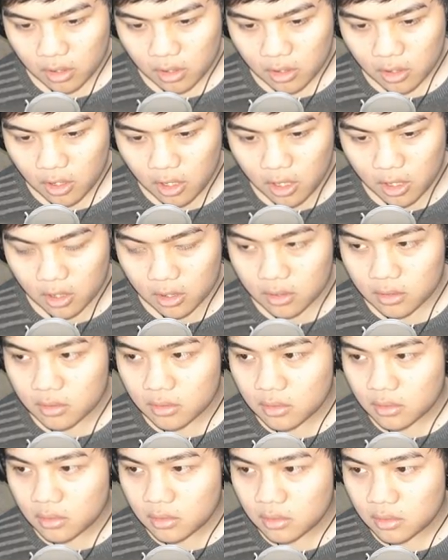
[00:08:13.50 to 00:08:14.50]
Ha.
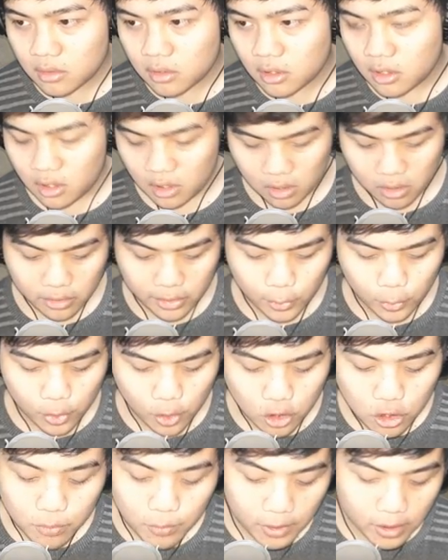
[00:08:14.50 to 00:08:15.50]
New
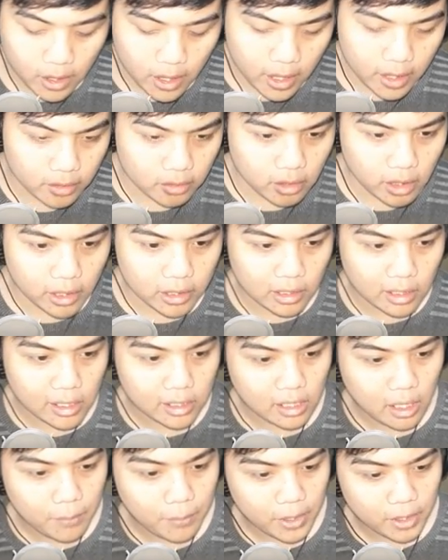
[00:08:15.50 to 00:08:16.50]
Ghostpedia entry kita
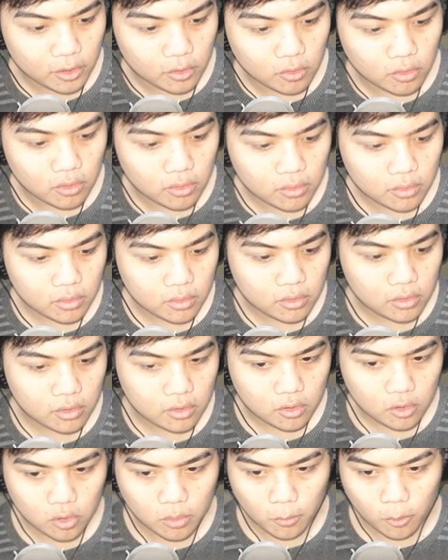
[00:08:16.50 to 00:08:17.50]
lihat apa itu.
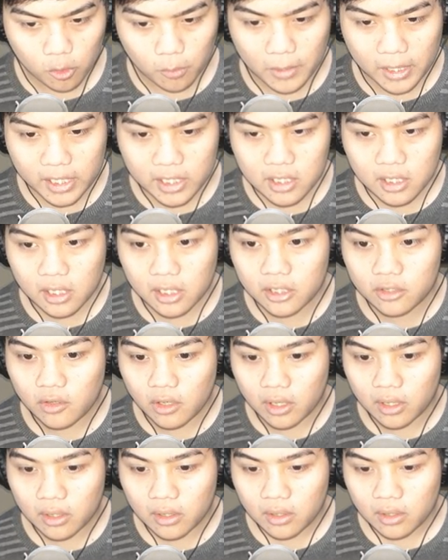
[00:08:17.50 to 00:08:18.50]
Ur urban legend kan itu
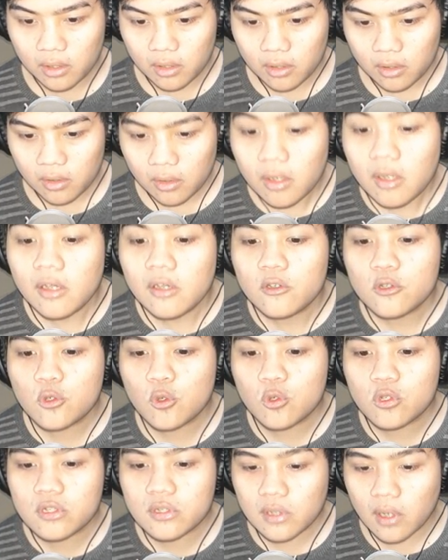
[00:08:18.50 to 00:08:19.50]
ya?
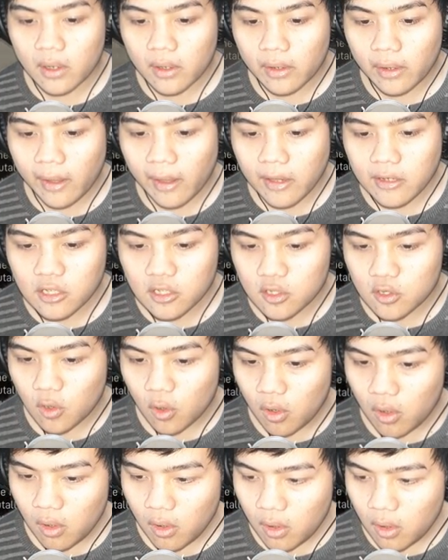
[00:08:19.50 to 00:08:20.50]
Suster
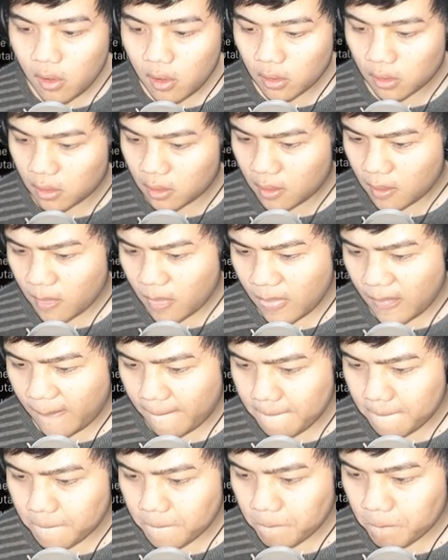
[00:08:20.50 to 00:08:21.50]
ngesot.
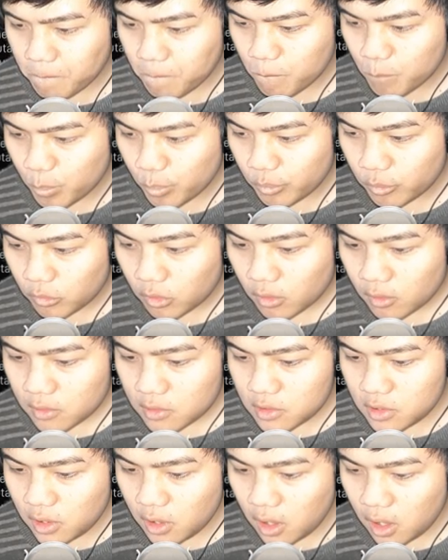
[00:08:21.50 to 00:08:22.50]

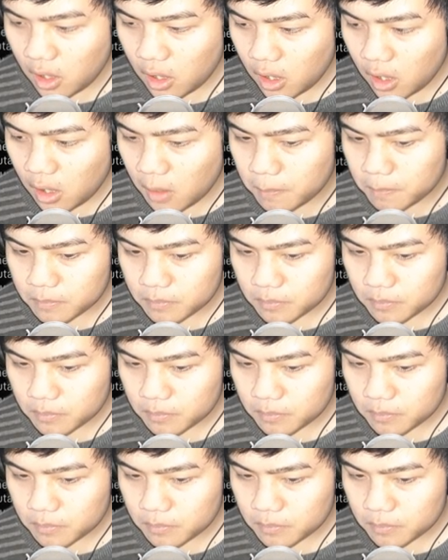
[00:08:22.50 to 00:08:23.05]
Siap.